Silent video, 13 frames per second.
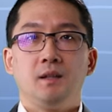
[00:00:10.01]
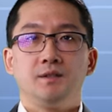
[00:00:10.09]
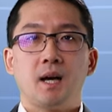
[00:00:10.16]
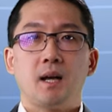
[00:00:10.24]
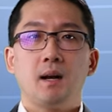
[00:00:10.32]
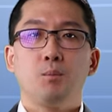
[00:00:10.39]

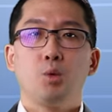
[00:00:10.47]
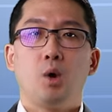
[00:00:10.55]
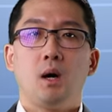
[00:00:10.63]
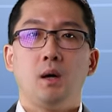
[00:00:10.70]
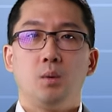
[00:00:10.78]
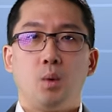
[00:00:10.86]

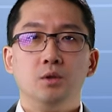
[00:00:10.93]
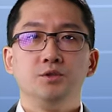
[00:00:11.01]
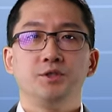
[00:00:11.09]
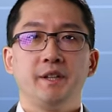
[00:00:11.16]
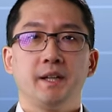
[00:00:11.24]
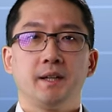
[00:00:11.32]
사람과
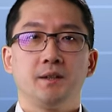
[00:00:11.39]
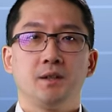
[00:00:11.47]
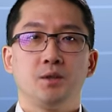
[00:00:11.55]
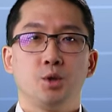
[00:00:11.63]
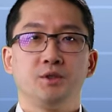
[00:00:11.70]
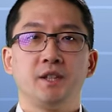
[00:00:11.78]
원숭이
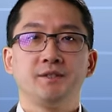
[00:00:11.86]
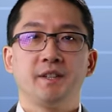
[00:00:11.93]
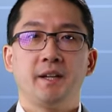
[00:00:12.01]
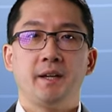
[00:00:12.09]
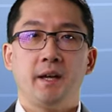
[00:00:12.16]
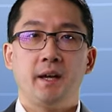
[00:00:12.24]
같은 조상
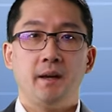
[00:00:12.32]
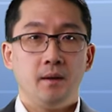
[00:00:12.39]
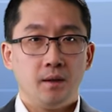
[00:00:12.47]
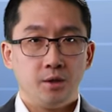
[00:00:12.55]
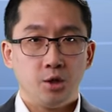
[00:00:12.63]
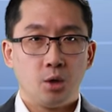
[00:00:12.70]
사이의
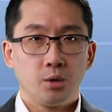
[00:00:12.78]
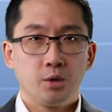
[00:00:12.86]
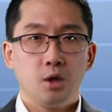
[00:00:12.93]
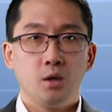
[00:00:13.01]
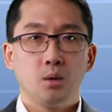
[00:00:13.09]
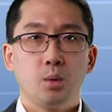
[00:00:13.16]

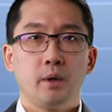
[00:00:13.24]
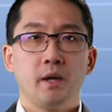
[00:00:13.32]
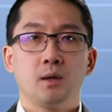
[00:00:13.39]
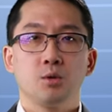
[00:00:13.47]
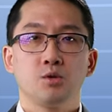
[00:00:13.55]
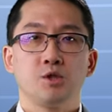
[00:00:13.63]

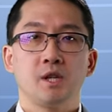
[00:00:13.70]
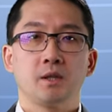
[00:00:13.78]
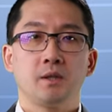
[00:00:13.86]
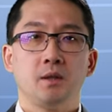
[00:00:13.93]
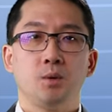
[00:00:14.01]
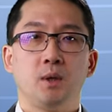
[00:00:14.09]
연결고리라고
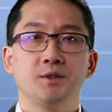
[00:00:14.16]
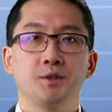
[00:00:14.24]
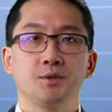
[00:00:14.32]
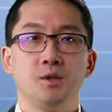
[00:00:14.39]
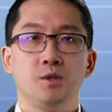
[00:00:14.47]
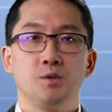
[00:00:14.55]
주장되는
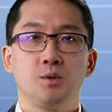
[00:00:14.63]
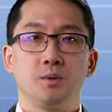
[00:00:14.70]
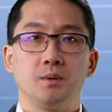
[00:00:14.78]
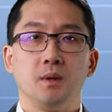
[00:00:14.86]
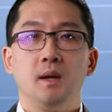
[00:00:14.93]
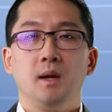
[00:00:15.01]
화석들 중